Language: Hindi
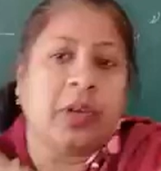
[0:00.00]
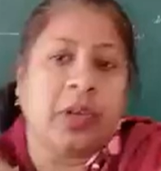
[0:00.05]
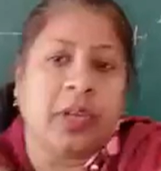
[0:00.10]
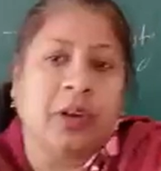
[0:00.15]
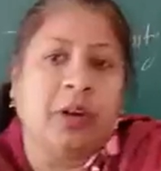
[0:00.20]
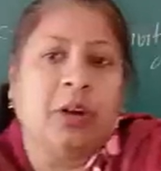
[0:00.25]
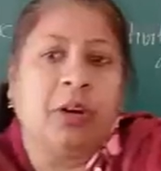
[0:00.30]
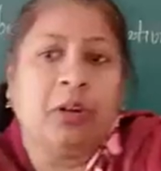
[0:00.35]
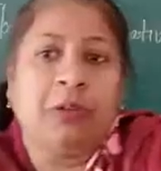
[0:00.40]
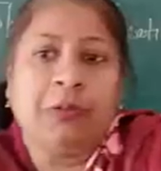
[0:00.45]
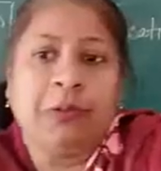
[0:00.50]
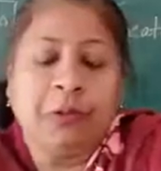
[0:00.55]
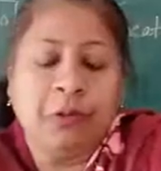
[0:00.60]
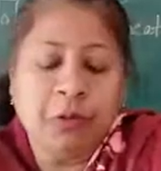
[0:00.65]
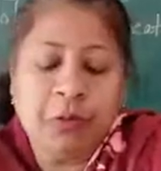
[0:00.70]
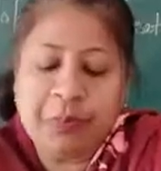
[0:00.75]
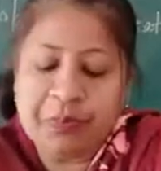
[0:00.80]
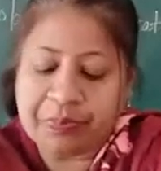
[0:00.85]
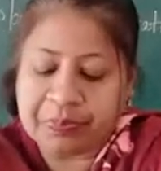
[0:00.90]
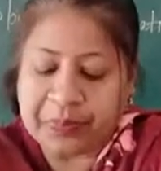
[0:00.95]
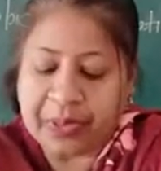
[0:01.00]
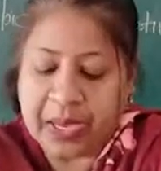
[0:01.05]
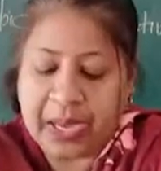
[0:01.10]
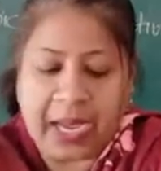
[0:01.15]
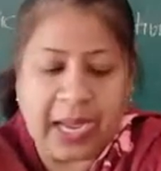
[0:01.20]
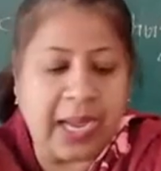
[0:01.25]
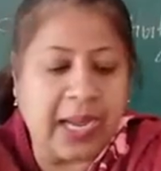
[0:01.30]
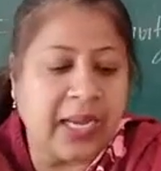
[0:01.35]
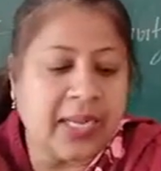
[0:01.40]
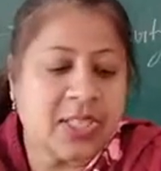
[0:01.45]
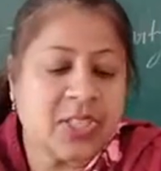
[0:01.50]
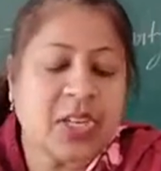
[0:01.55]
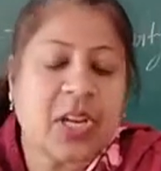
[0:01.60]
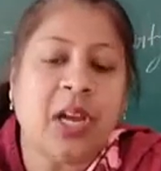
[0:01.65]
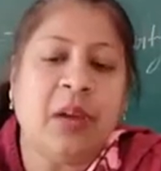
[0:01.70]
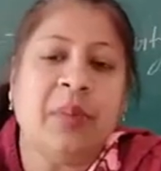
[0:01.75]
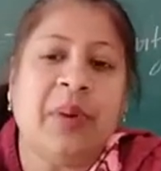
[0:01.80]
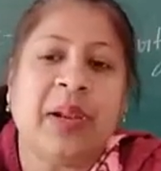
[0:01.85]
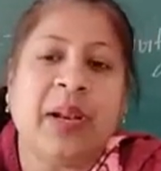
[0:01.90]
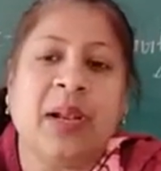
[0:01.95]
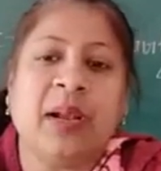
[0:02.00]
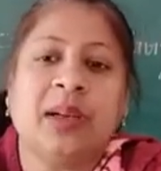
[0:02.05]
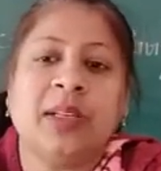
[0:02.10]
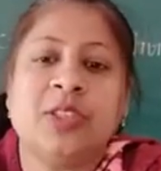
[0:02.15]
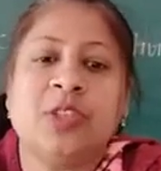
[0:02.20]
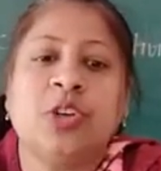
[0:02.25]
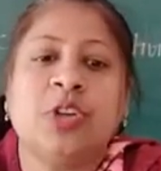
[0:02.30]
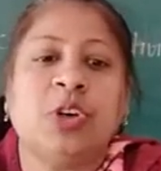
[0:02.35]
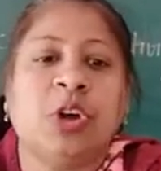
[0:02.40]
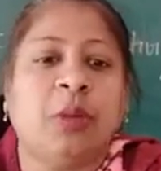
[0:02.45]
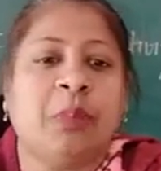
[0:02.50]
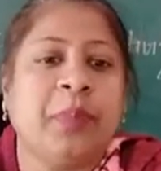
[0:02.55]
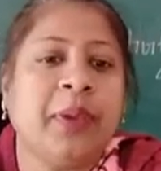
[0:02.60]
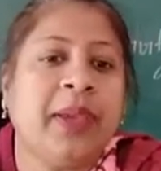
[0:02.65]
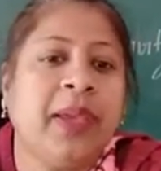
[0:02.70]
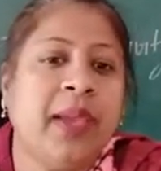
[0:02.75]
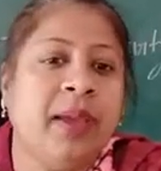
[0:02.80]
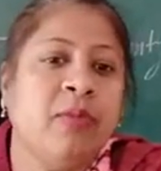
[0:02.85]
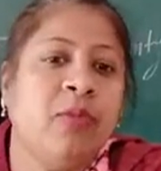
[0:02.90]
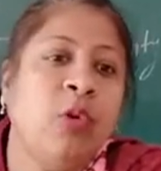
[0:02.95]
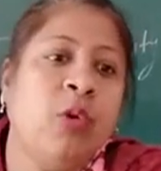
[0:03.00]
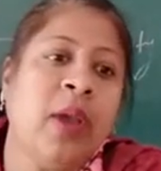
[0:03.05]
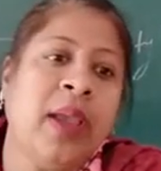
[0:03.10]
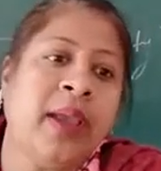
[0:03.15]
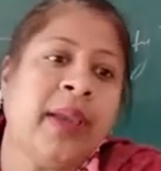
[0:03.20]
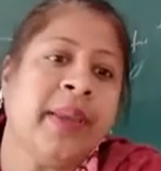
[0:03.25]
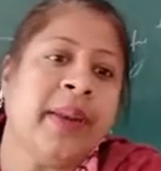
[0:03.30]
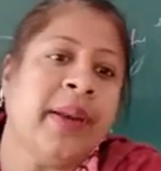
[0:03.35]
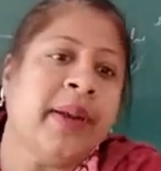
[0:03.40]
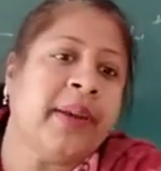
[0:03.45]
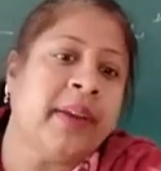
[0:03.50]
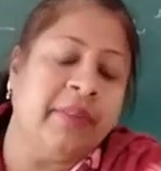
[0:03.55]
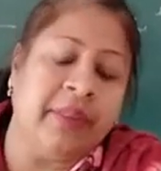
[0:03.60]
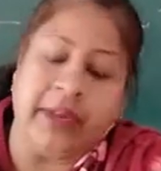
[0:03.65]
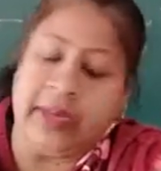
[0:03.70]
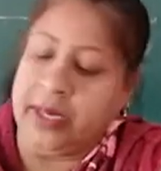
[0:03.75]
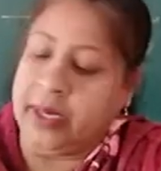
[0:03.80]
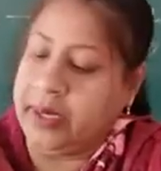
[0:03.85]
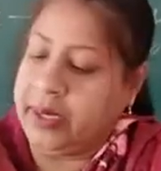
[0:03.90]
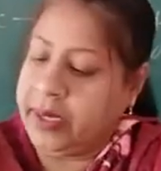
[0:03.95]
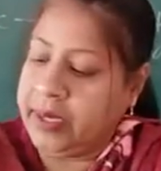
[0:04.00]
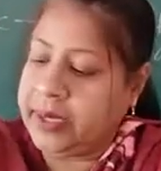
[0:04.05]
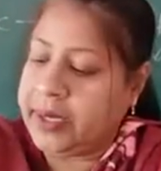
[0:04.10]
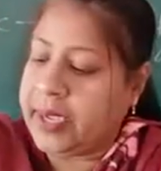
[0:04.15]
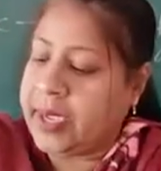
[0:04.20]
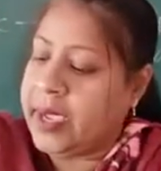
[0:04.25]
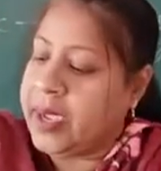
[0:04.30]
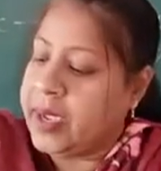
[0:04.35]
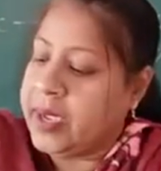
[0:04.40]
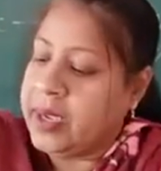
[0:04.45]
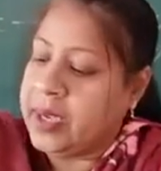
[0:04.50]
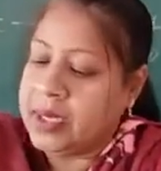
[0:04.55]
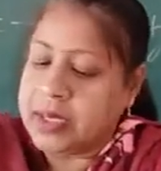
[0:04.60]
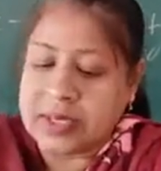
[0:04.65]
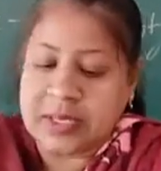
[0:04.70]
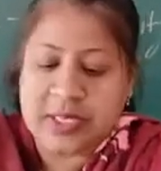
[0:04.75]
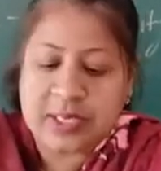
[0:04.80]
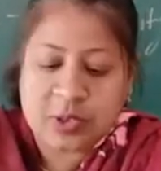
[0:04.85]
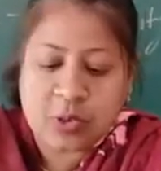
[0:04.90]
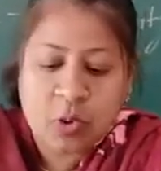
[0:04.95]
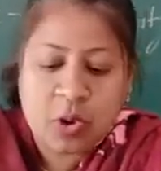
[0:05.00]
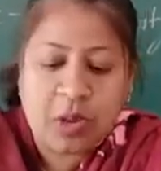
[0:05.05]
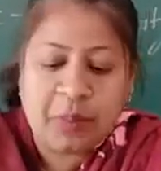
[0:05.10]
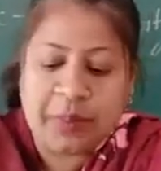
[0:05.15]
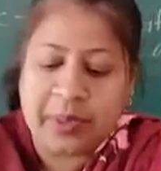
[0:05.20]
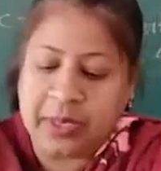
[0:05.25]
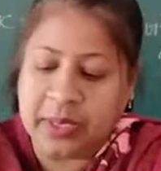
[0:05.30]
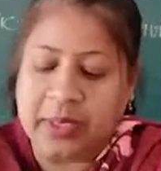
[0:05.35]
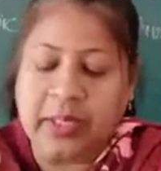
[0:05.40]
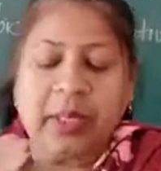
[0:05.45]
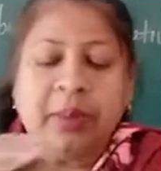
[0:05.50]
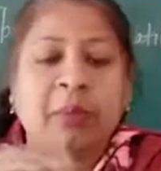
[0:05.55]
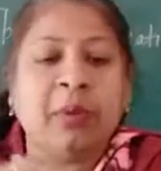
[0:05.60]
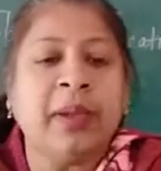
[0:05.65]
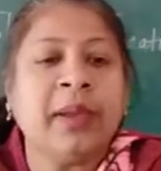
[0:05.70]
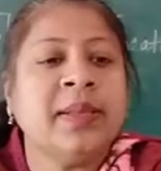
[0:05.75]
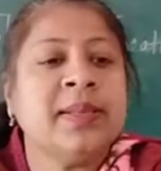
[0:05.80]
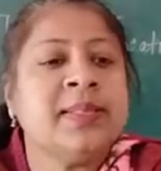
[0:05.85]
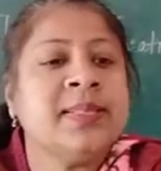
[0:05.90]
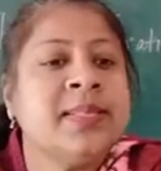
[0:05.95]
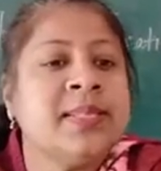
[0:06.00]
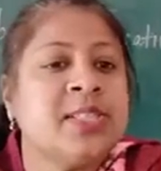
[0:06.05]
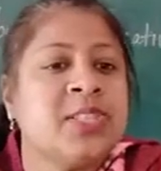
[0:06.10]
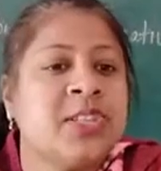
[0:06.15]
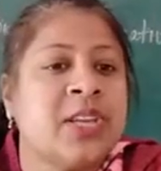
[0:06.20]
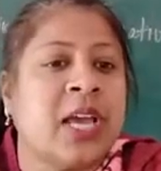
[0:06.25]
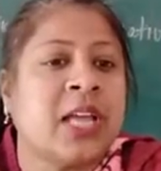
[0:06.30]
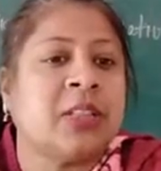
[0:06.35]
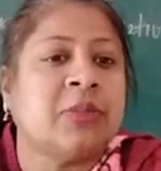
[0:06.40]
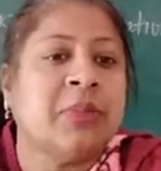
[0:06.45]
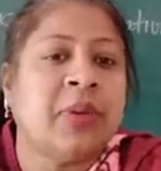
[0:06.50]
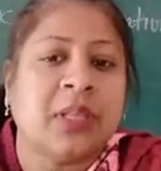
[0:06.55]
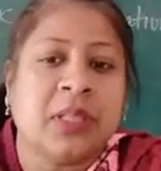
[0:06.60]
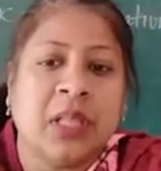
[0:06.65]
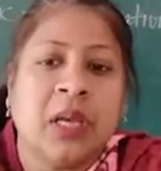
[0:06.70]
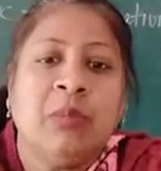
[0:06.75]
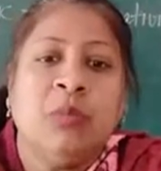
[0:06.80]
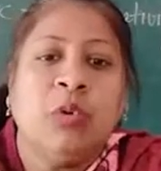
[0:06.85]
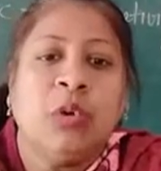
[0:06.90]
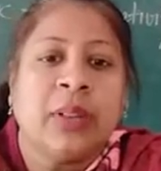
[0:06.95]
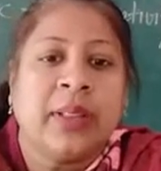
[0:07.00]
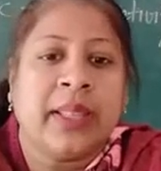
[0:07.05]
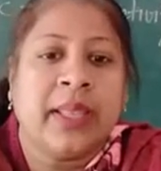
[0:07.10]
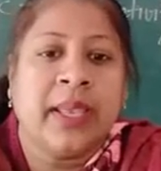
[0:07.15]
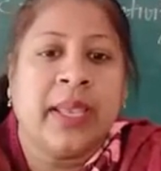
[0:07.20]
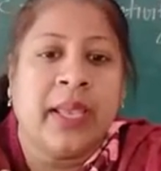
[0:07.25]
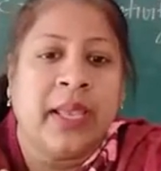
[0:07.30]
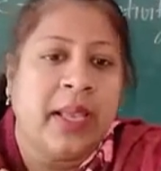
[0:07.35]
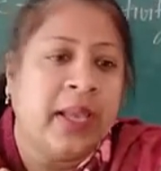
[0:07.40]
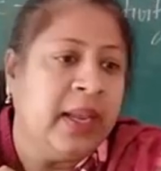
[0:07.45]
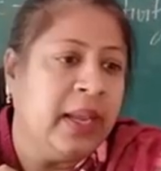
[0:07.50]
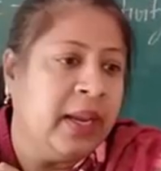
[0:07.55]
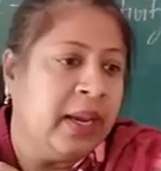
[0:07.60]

मॉर्निंग ऑल ऑफ़ यू आज का हमारा जो टॉपिक है वो है क्रिएटिविटी ठीक है जिसको हम हिंदी में सृजनात्मकता बोलते हैं